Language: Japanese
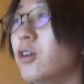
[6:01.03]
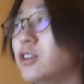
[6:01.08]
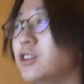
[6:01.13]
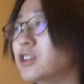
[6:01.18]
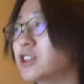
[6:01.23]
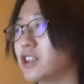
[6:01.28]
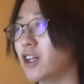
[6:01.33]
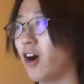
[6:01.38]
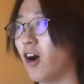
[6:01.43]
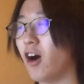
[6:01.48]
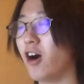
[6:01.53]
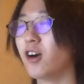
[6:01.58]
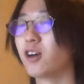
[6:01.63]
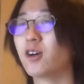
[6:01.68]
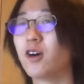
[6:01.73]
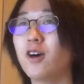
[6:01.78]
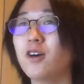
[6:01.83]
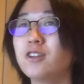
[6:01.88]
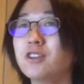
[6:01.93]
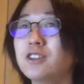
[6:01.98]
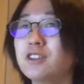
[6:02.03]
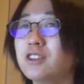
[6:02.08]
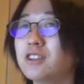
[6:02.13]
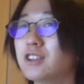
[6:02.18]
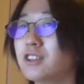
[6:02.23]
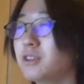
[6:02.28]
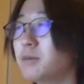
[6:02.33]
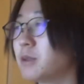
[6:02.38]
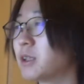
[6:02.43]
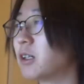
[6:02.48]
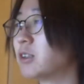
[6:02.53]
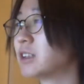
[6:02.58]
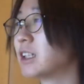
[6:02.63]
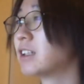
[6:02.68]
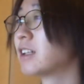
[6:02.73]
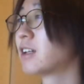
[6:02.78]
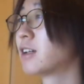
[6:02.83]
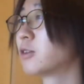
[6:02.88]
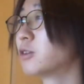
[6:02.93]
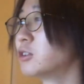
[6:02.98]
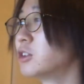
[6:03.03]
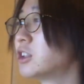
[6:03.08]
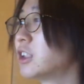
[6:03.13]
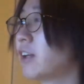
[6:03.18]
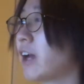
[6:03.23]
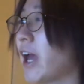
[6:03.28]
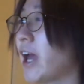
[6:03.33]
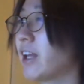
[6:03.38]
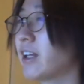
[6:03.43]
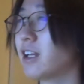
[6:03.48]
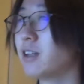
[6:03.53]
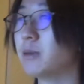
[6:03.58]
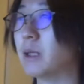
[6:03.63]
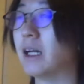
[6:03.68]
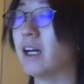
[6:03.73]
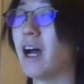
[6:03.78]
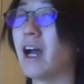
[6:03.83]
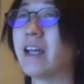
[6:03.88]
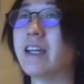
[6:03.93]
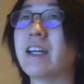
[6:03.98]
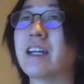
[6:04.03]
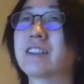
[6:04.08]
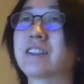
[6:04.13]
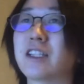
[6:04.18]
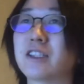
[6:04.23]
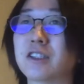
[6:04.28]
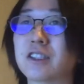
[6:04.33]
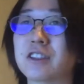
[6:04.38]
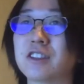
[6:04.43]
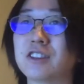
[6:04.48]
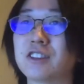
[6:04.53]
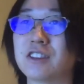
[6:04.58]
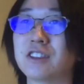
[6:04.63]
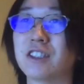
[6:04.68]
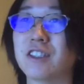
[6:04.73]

入しろ購入するボタンを選択から購入してくれ頼むはいアクセスが集中